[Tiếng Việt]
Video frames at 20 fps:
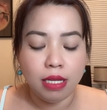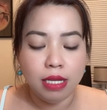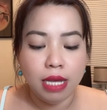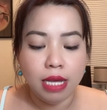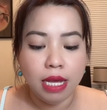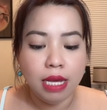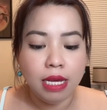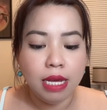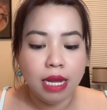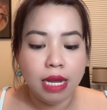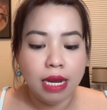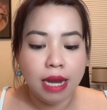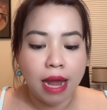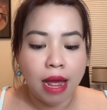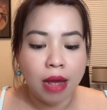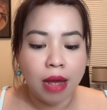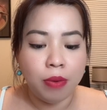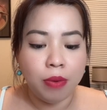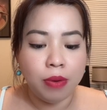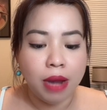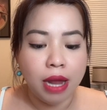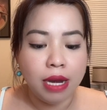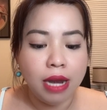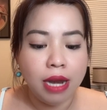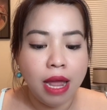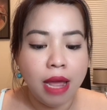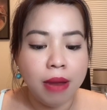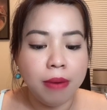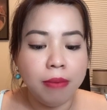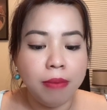chỉ khi nào đã
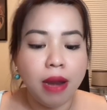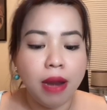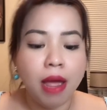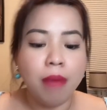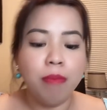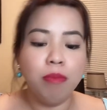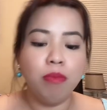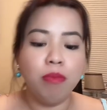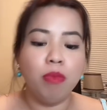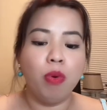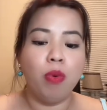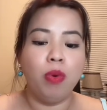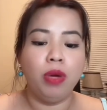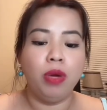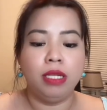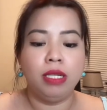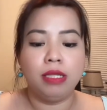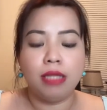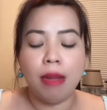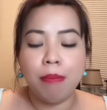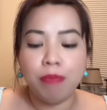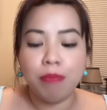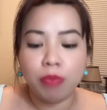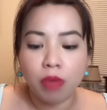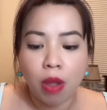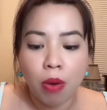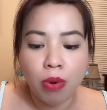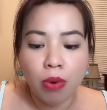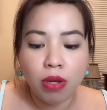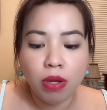đến nếm mùi tâm
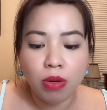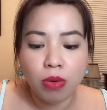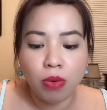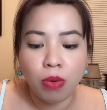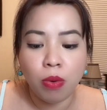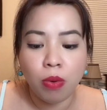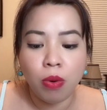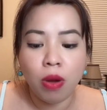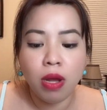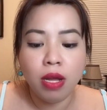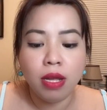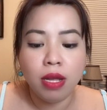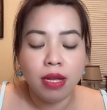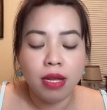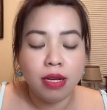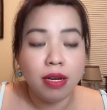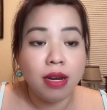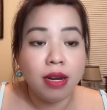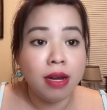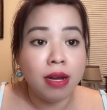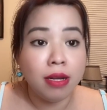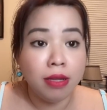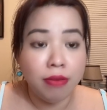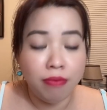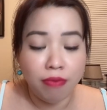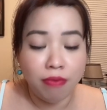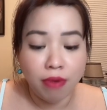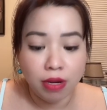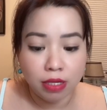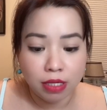tối của nơi
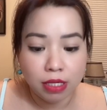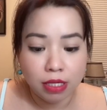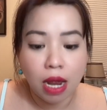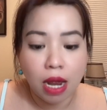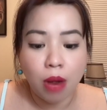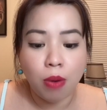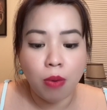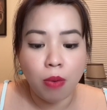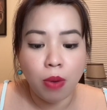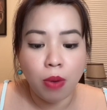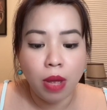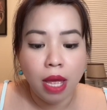vực sâu